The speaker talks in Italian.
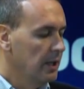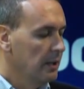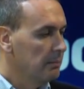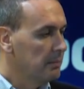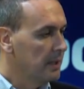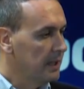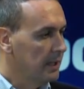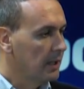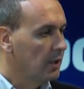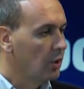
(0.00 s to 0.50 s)

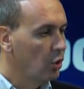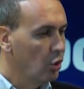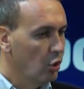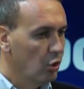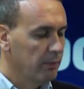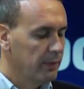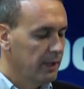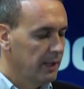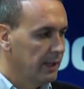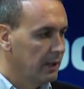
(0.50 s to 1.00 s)
Bene,
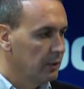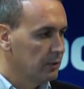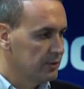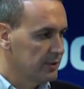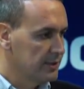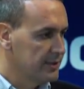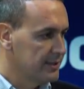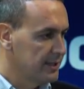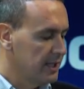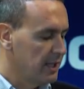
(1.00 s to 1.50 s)
come
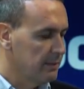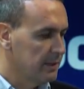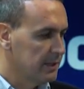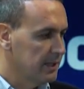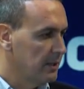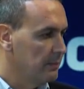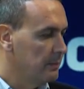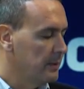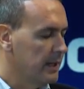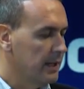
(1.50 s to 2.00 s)
l'ecosistema
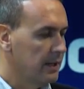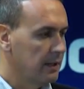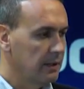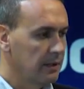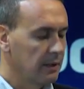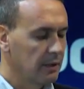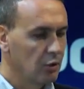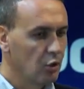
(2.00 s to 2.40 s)
dei partner,